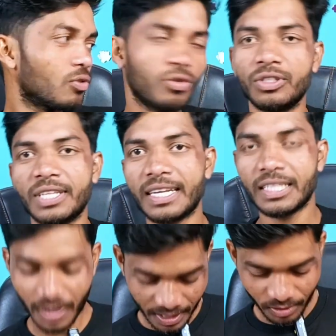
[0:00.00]
तो
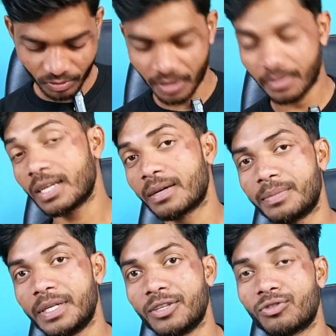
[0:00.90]
जाहिर सी बात है उतनी बड़ी
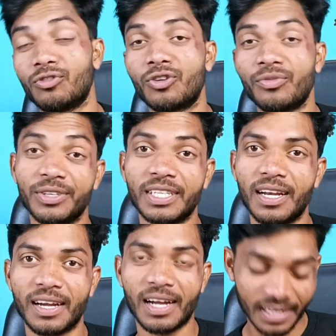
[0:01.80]
कंपनी तो नॉट फॉर
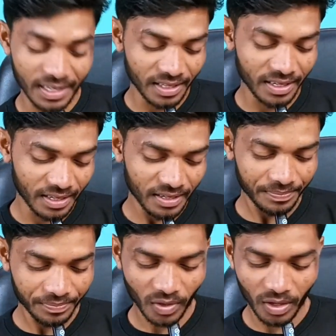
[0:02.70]
सेल लगा के ही देगी
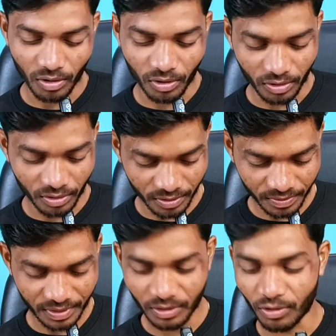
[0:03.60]
और
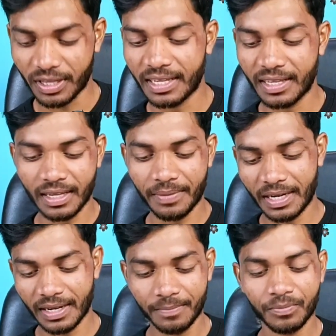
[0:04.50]
और देखने क्या
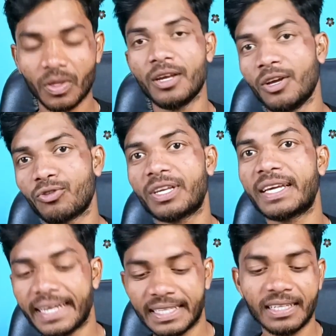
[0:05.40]
मिलेगा तो
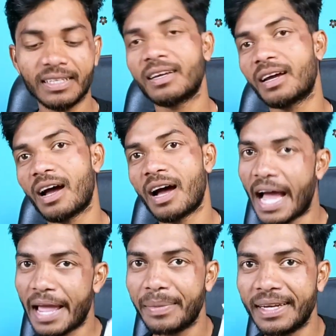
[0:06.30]
ये रेसिन
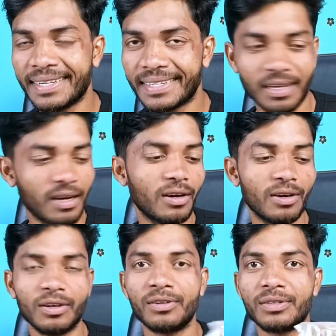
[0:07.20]
आई मीन
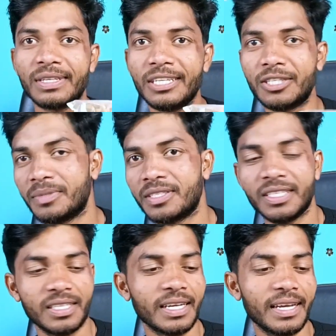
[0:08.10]

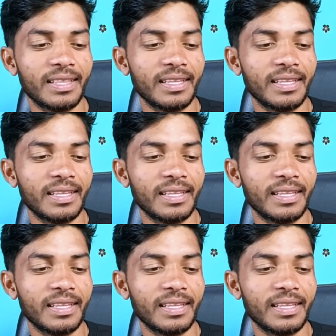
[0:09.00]
किसमिस जिसे